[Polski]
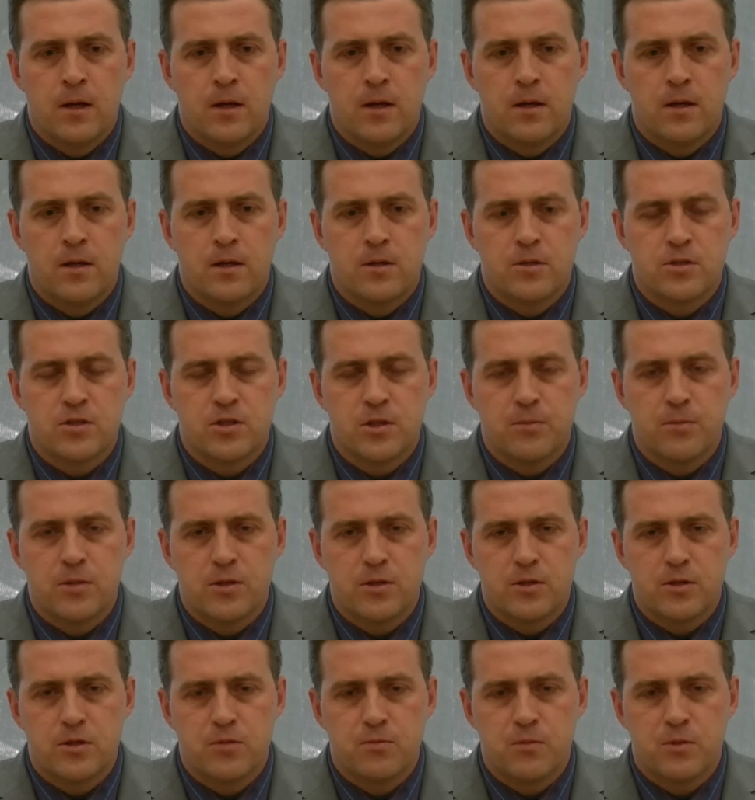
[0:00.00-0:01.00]
E,
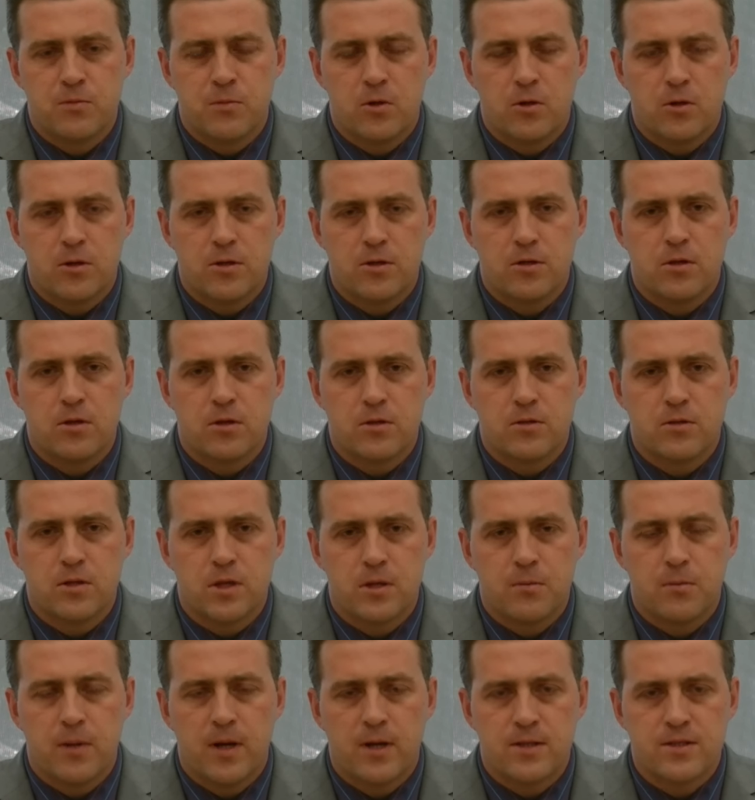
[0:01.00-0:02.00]
żebyśmy mogli do
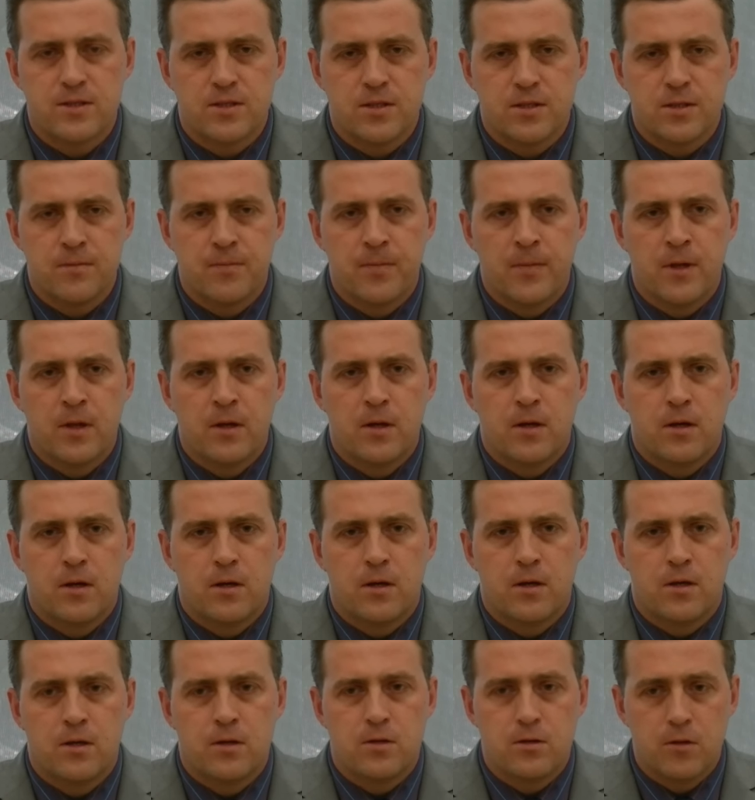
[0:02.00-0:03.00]
tej bazy
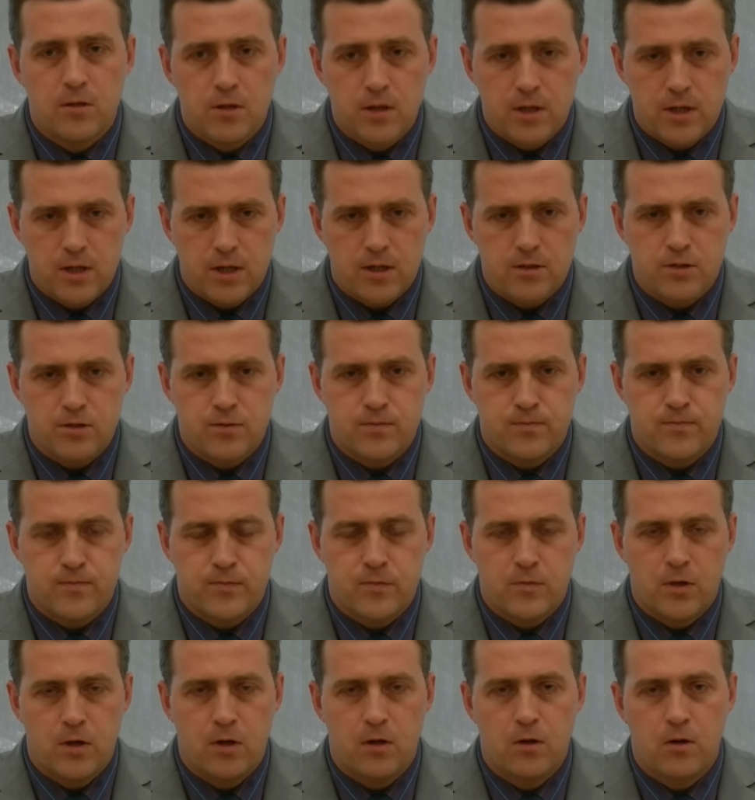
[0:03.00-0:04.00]
e, dojechać.
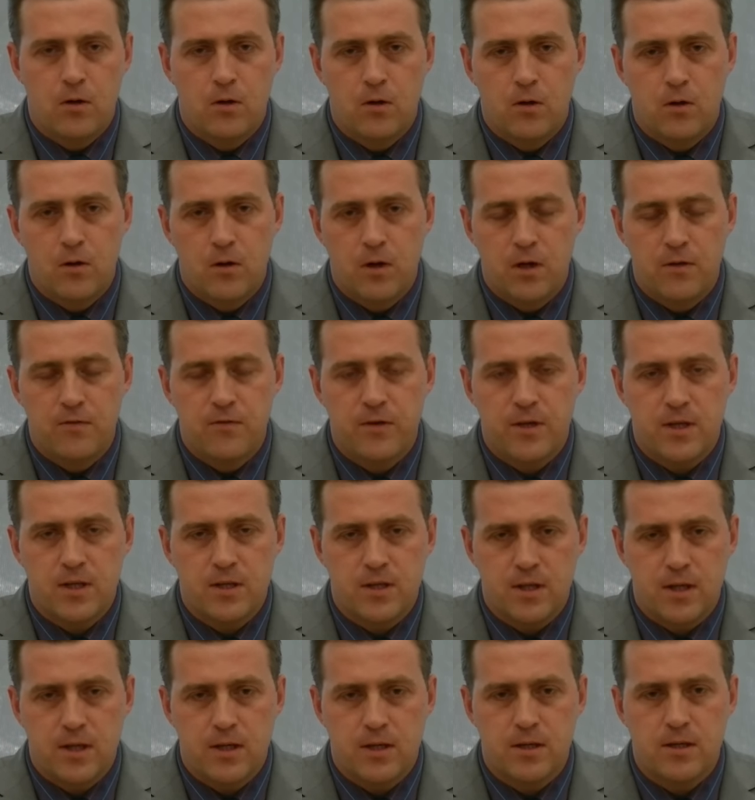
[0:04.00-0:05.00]
O
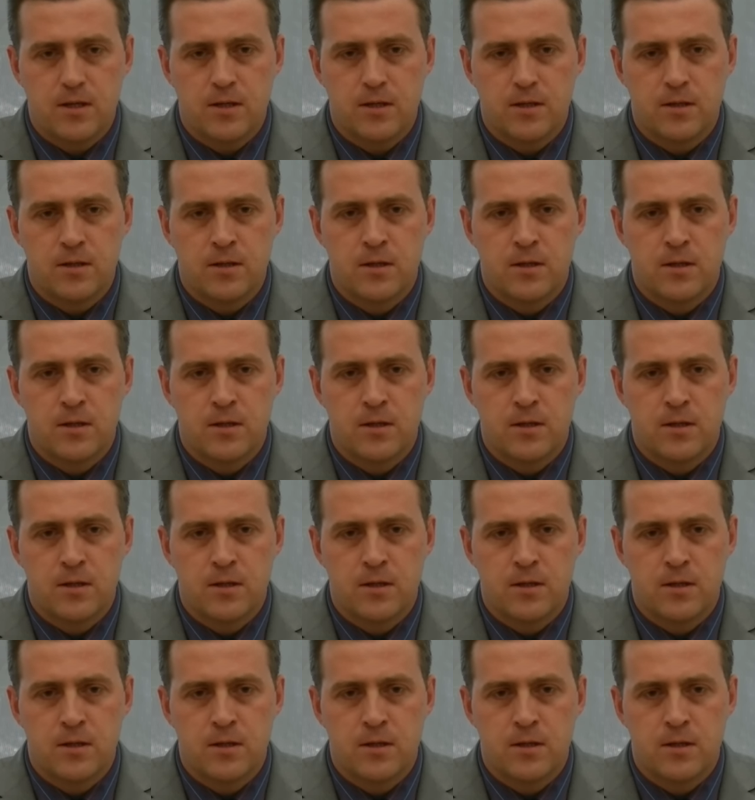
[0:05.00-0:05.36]
efektach